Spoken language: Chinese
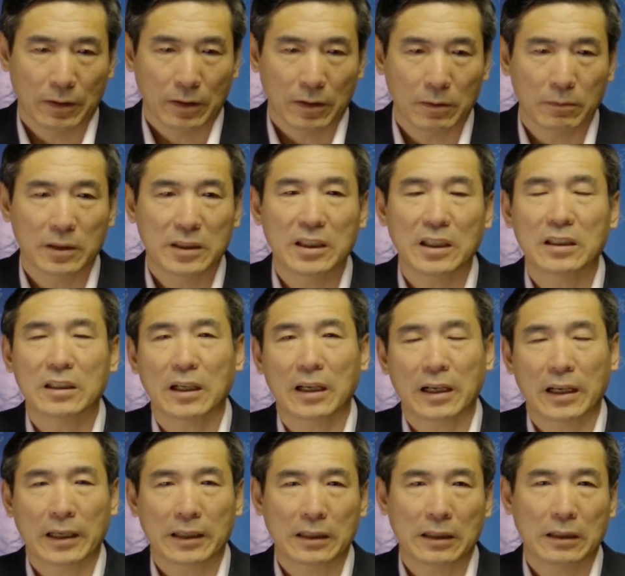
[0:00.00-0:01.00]
那么接下
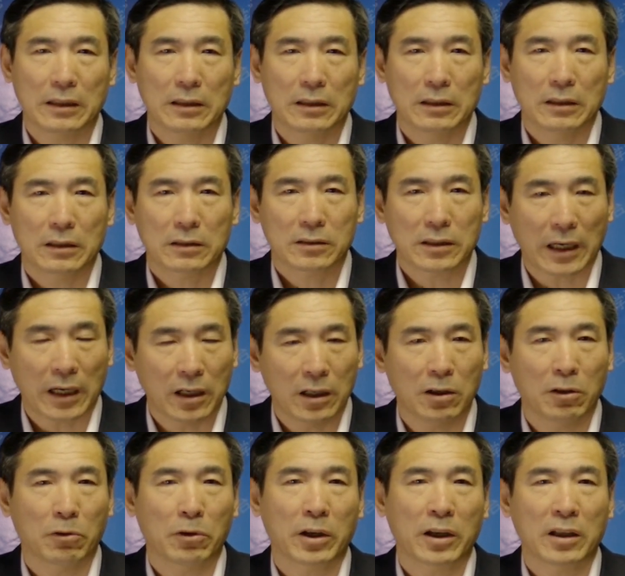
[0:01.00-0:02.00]
来呢，再
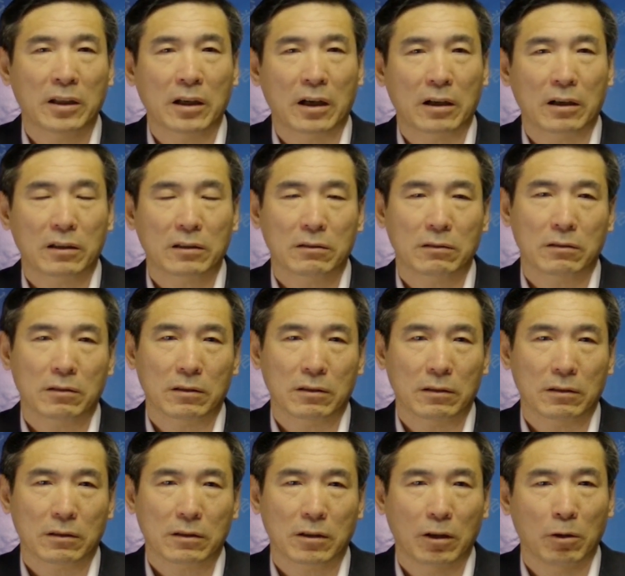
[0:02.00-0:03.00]
恶劣一点，就
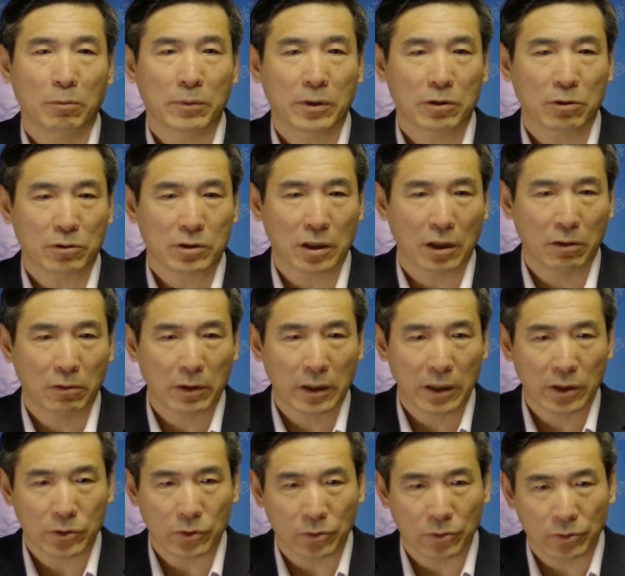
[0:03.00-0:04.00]
是告密就成为
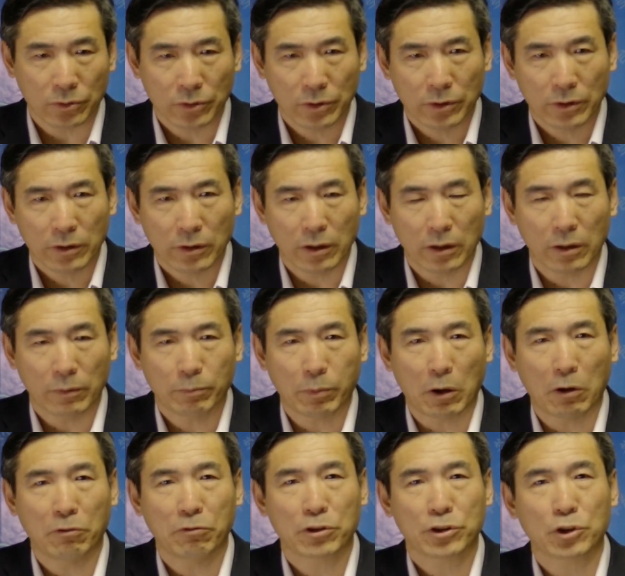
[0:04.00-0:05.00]
一种呃
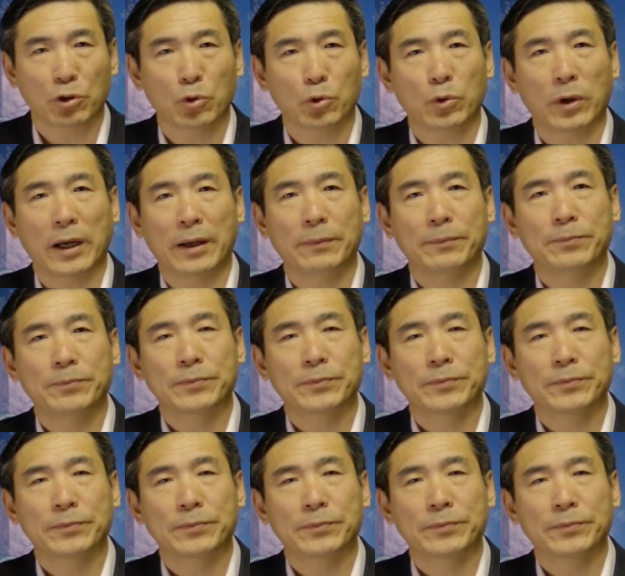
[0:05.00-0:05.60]
报复手段。